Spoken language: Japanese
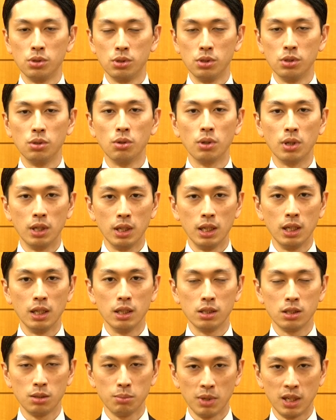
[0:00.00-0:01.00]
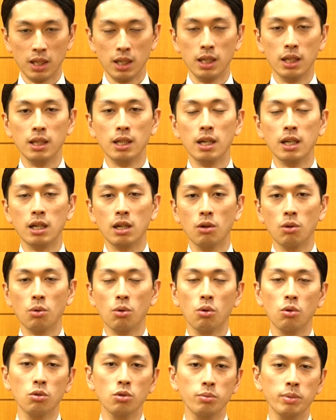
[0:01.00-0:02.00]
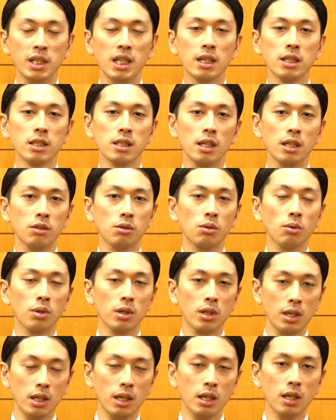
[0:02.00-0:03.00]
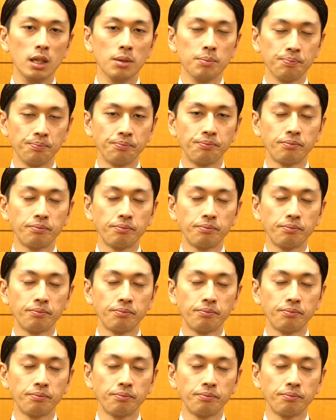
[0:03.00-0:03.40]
をするときにつまり何かをこう生み出していくときに